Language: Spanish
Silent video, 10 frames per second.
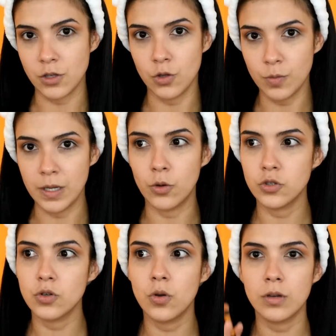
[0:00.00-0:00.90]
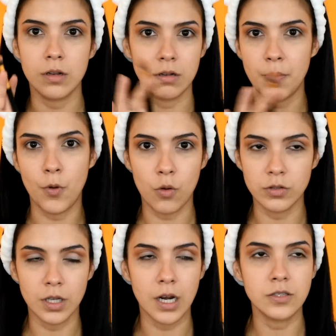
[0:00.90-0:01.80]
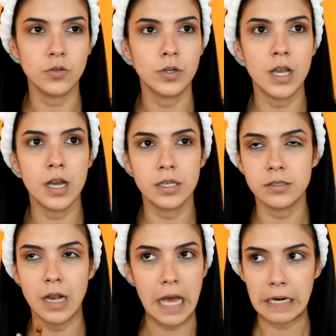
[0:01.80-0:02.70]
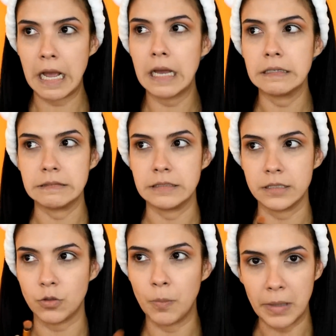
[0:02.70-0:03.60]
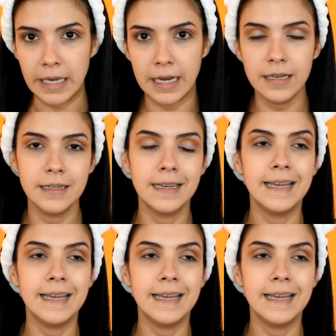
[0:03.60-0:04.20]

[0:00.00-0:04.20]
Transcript: año 2008, eh, les puedo contar la historia, es larga y es compleja.